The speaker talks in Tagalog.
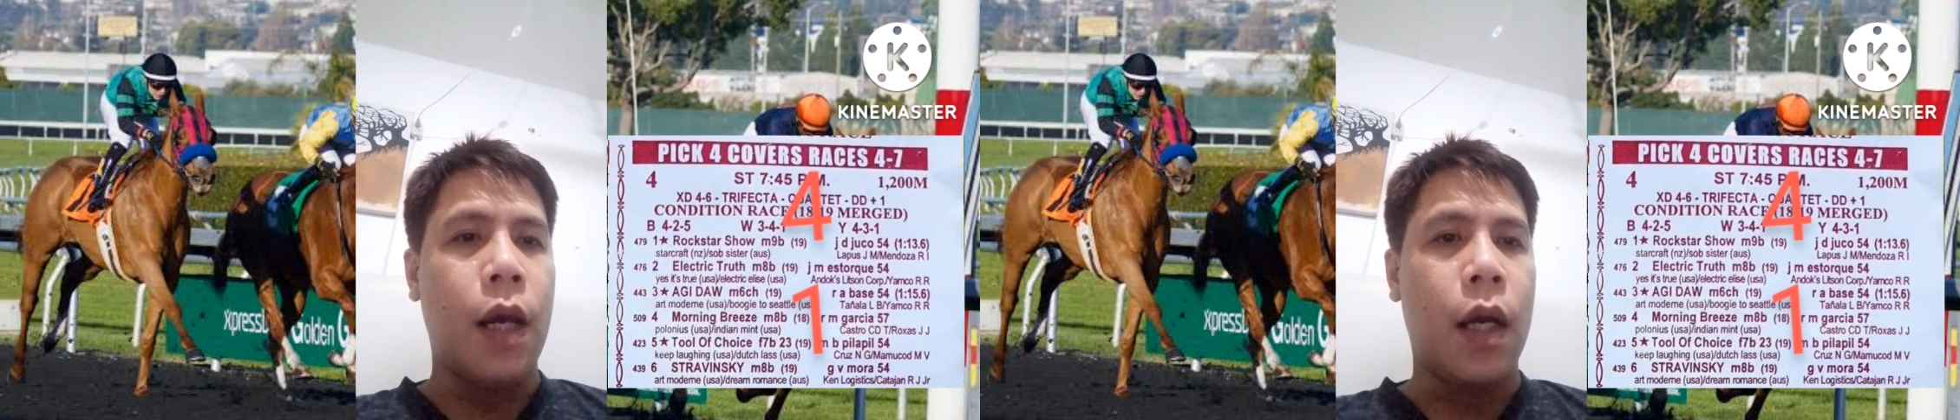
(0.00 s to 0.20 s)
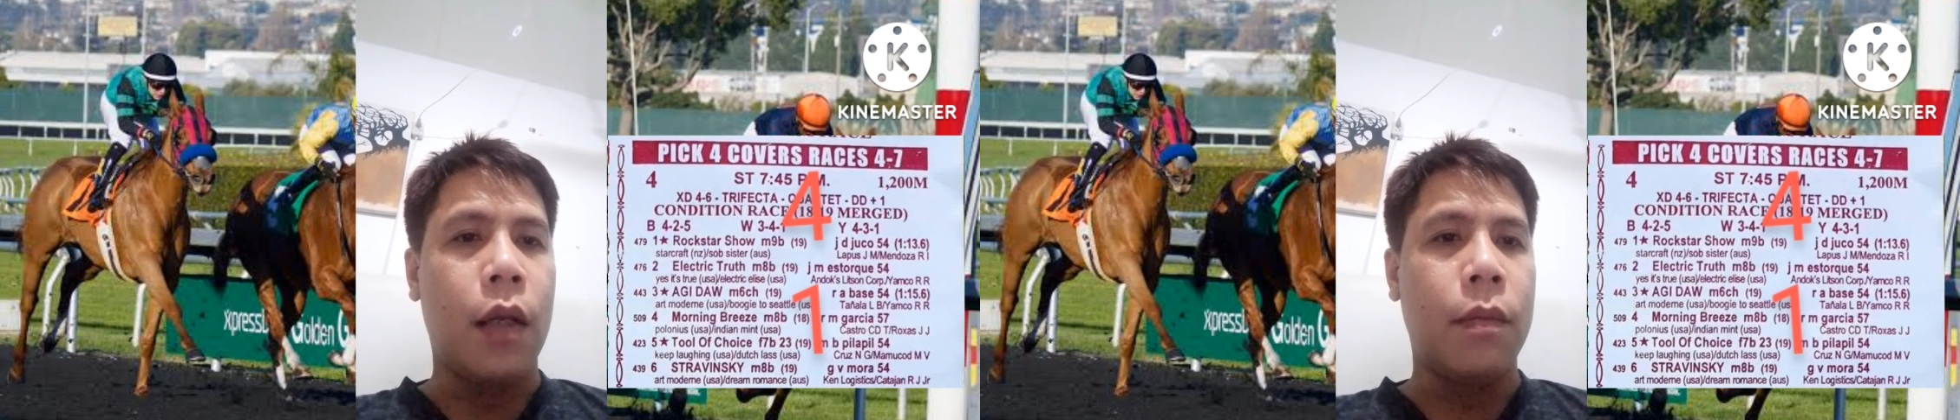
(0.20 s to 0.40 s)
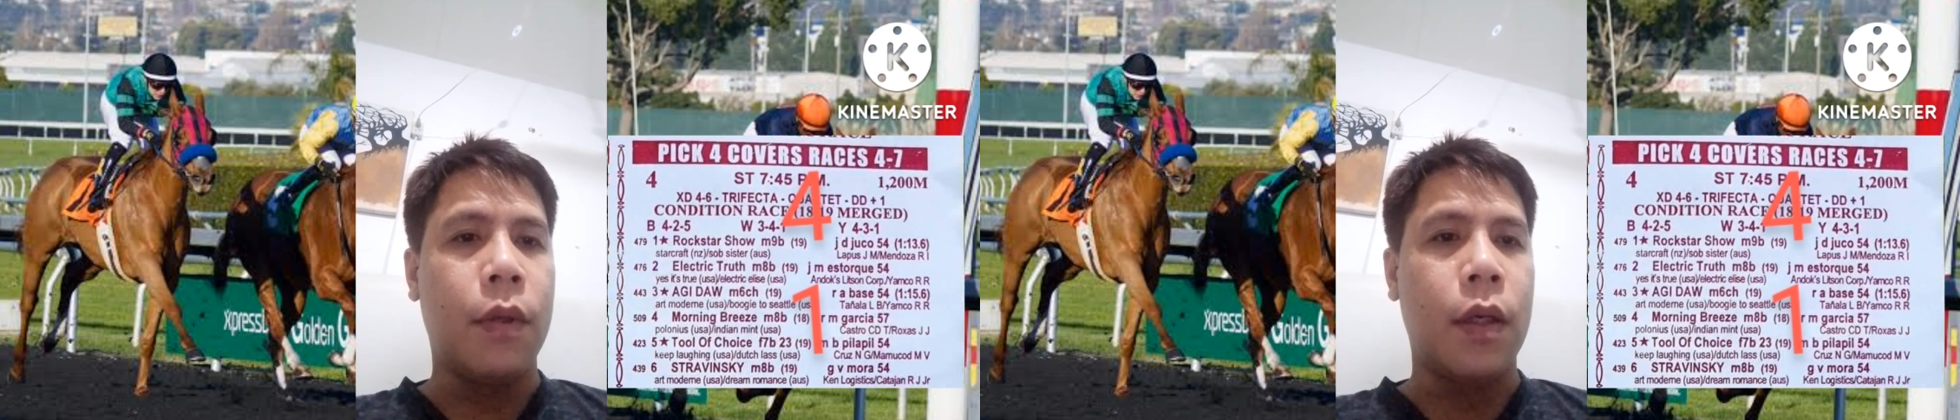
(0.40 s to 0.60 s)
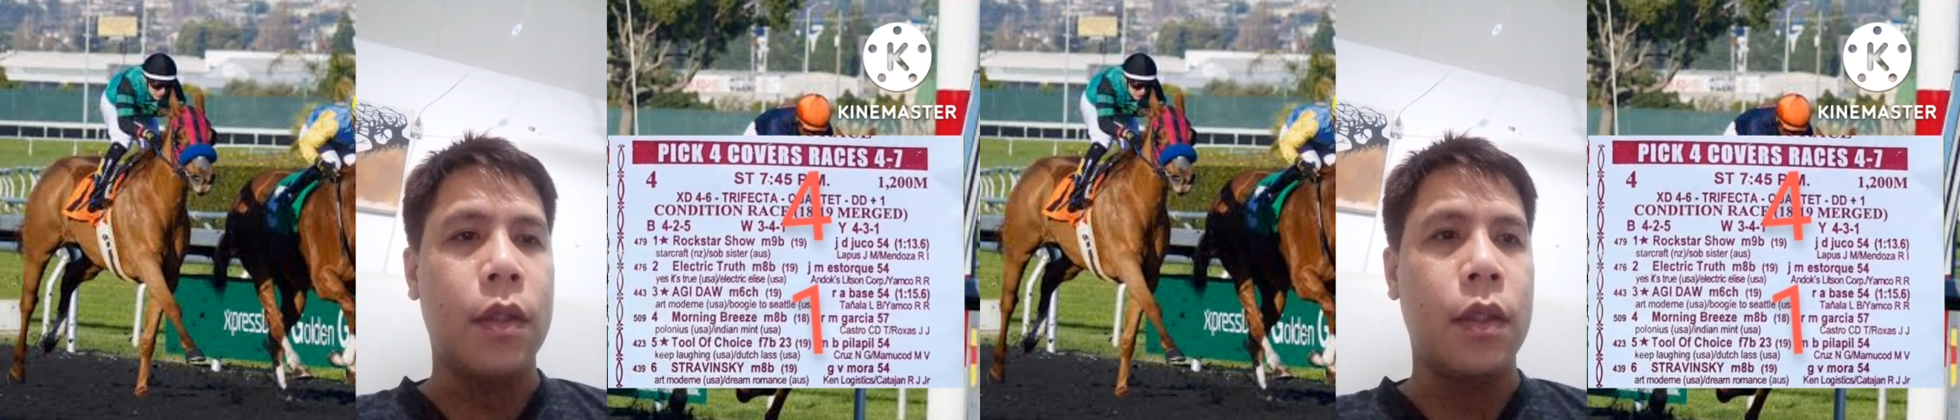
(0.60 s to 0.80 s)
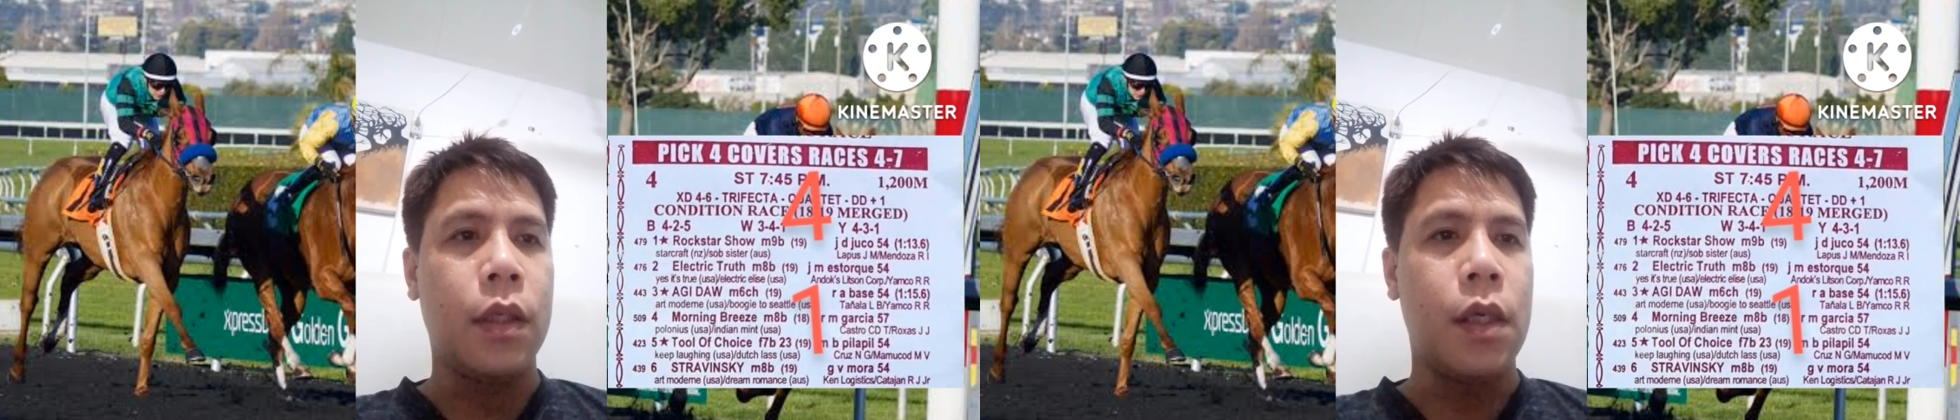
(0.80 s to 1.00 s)
RM
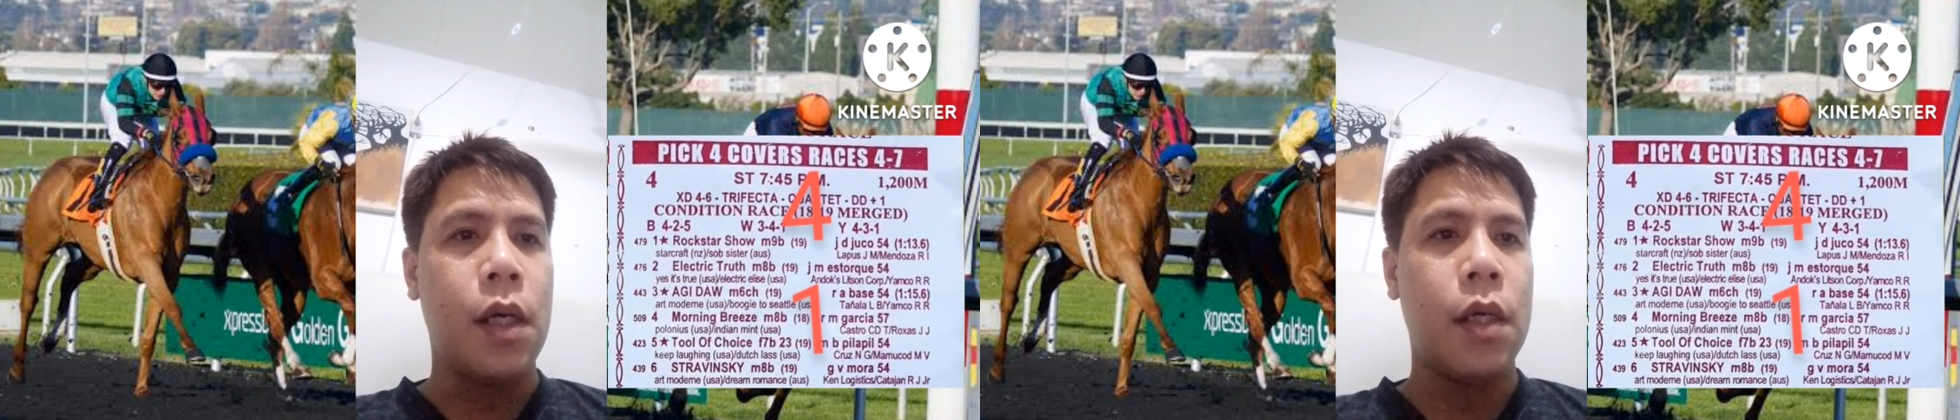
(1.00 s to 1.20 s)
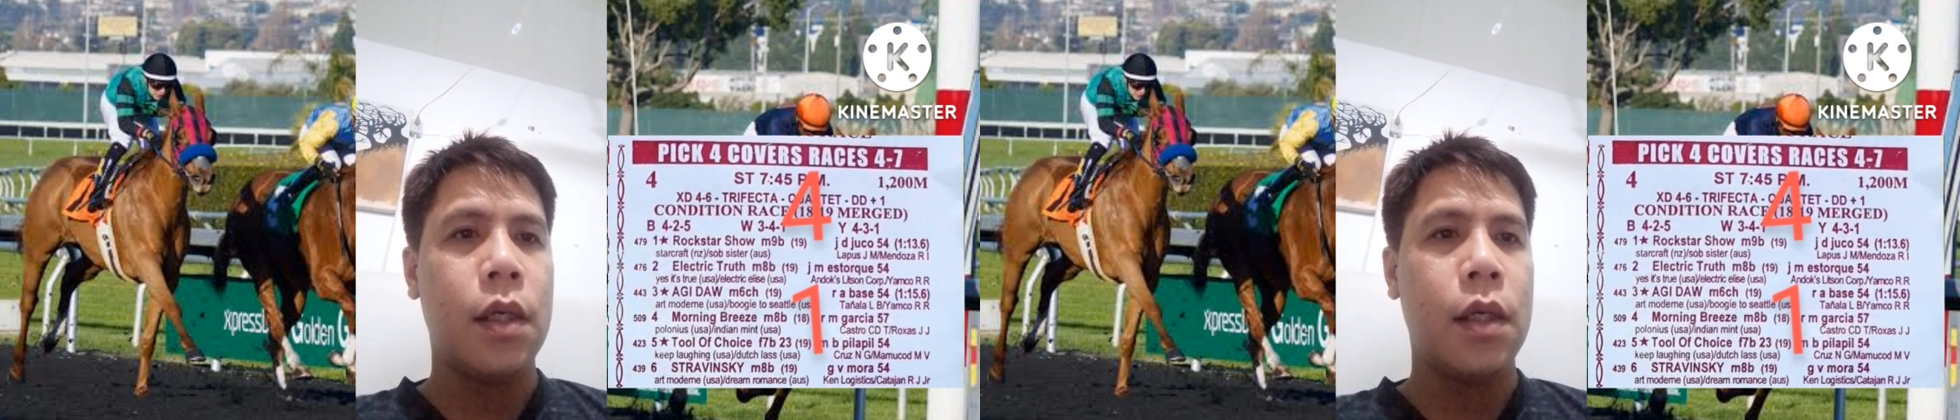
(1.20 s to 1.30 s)
Garcia